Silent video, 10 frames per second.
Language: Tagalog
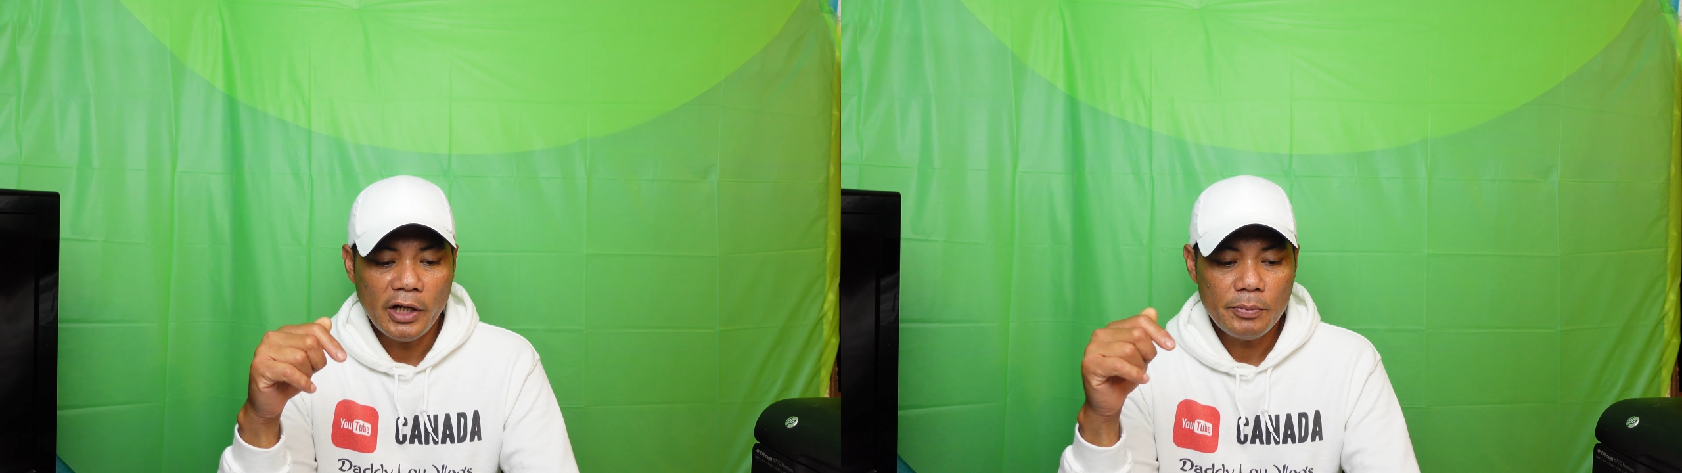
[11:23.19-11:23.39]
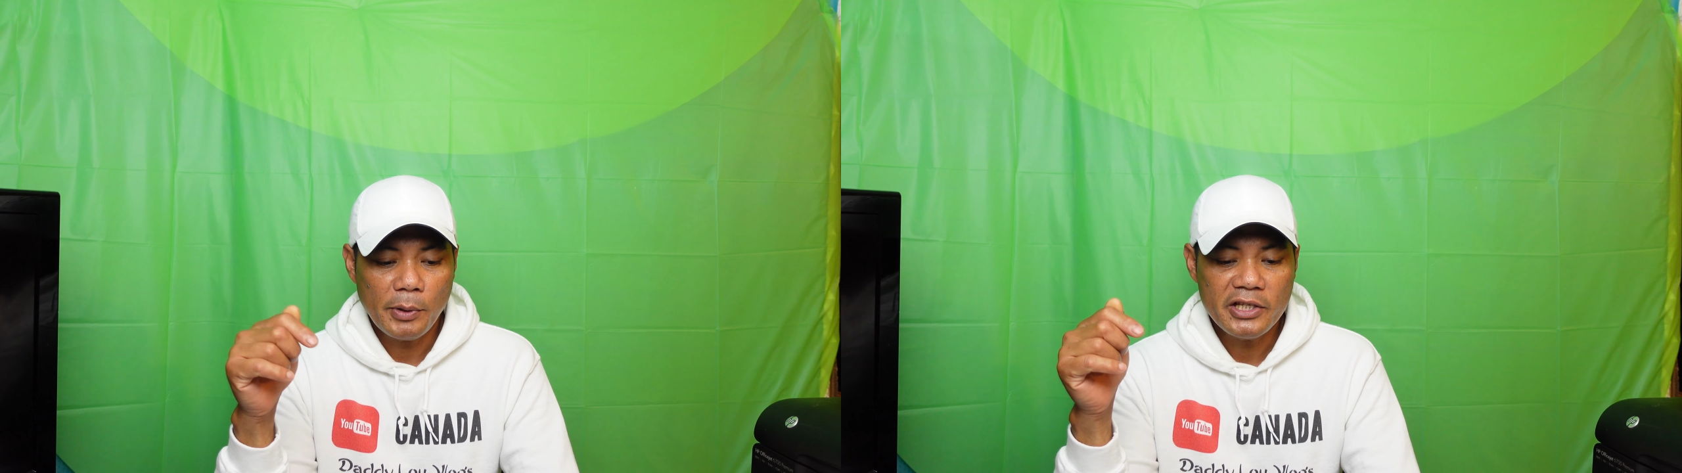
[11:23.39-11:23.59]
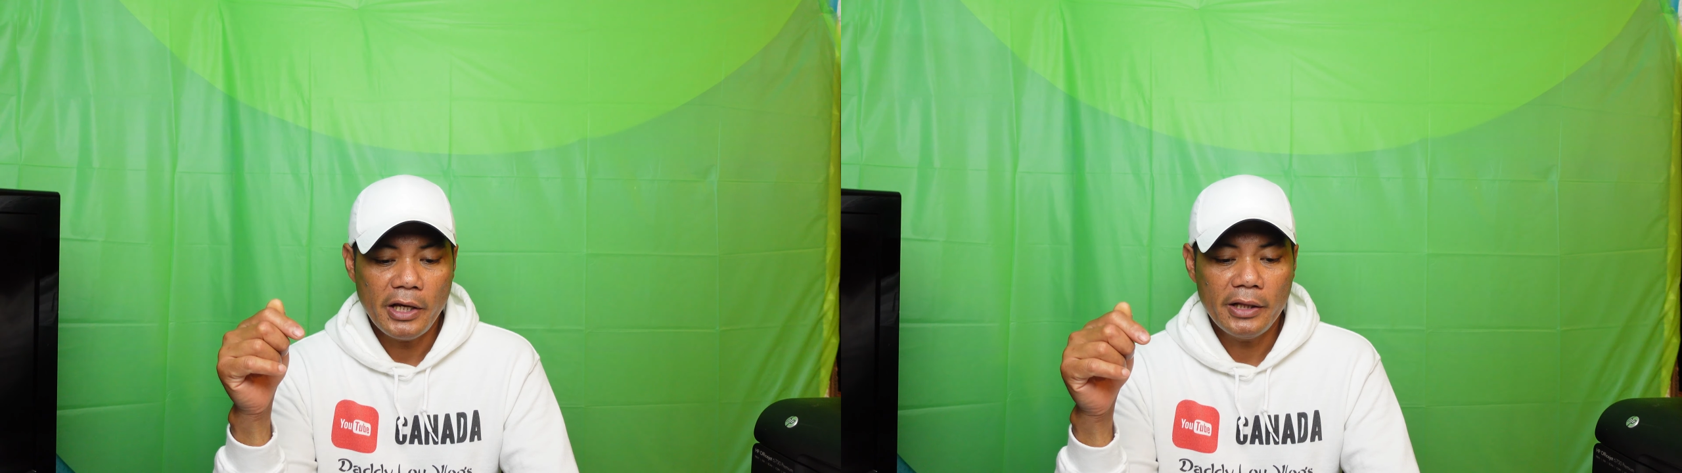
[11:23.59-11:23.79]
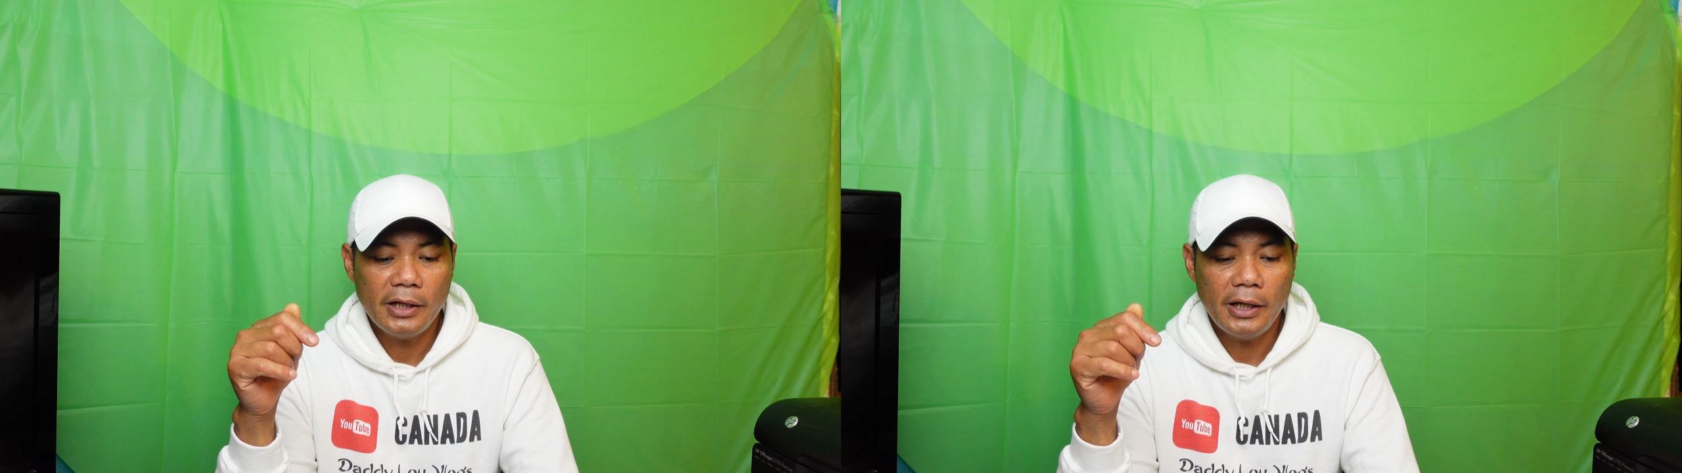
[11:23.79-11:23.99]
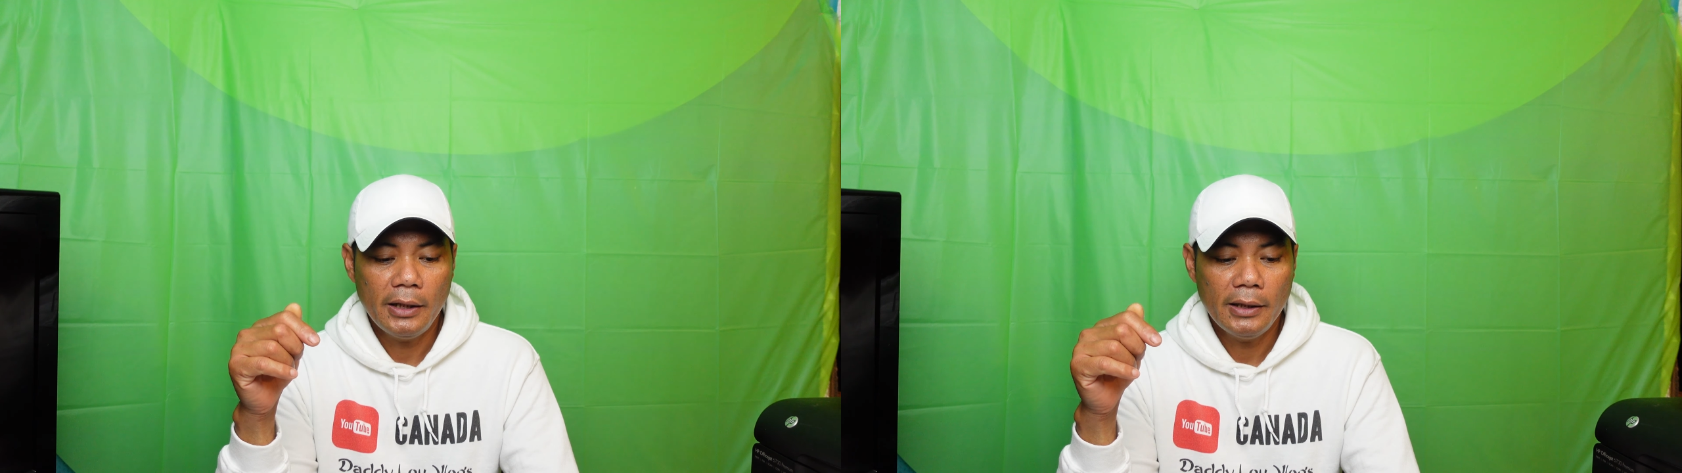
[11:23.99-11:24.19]
Express
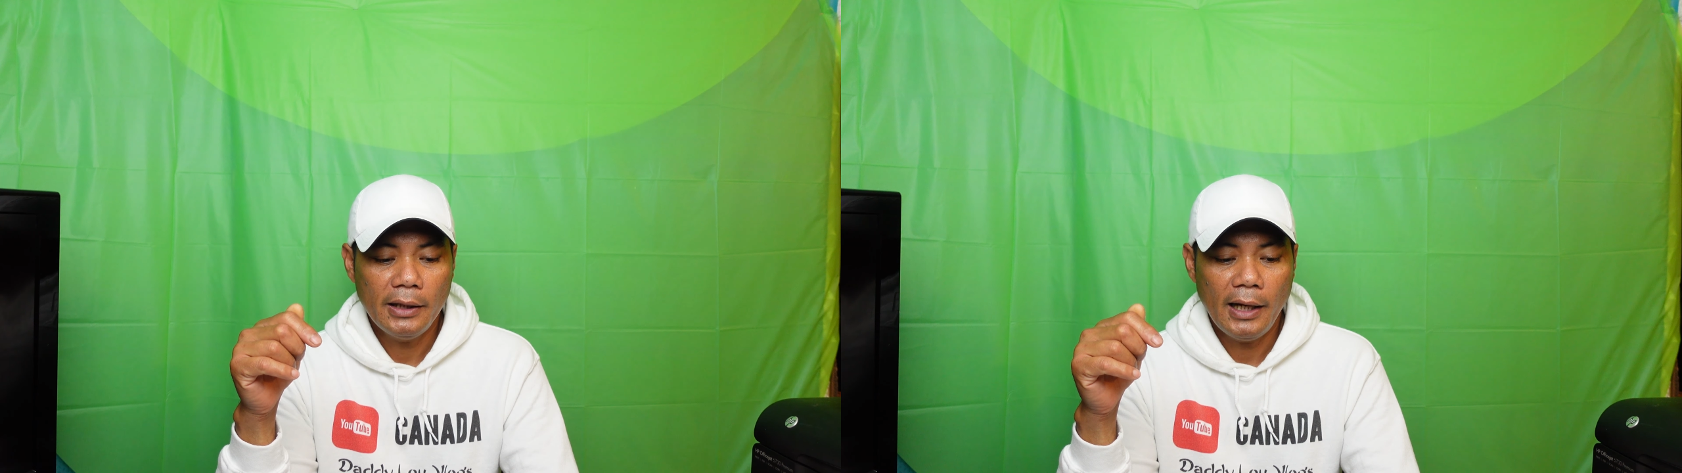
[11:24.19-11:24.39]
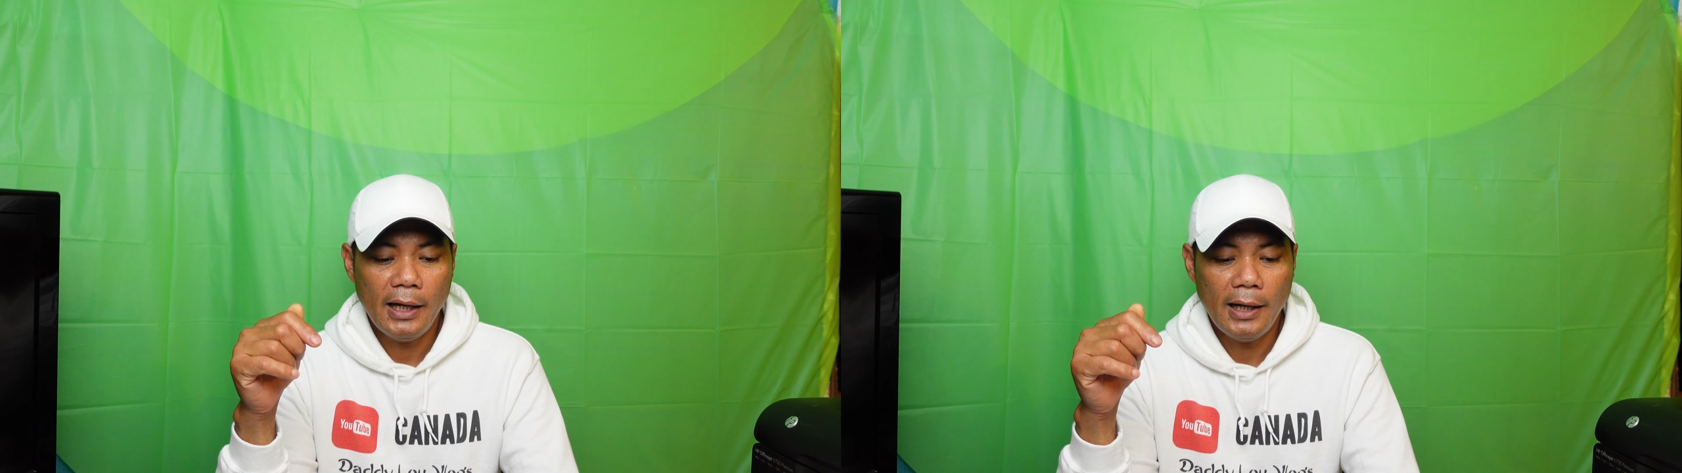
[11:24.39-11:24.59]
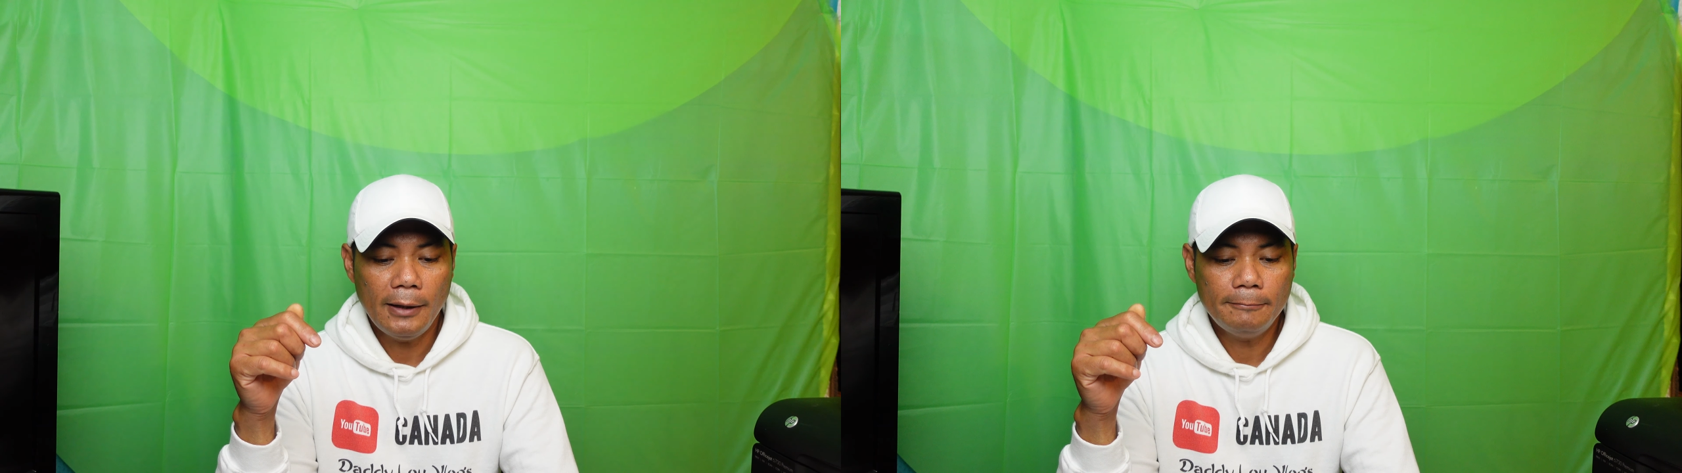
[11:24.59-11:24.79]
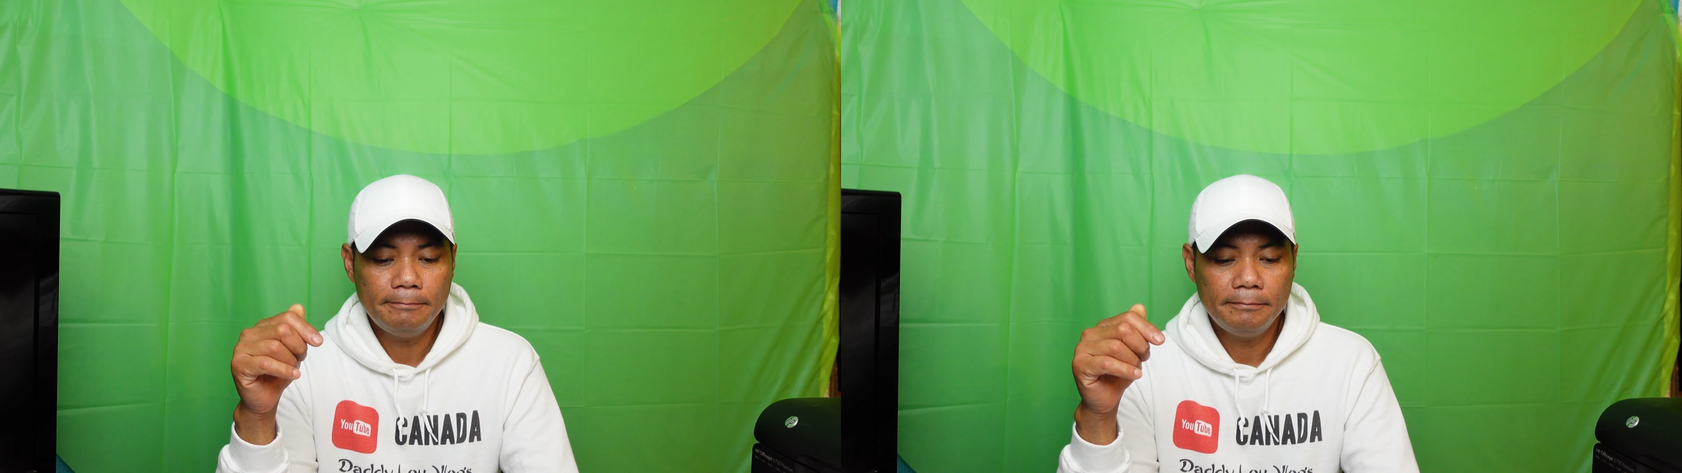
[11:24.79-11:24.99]
entry na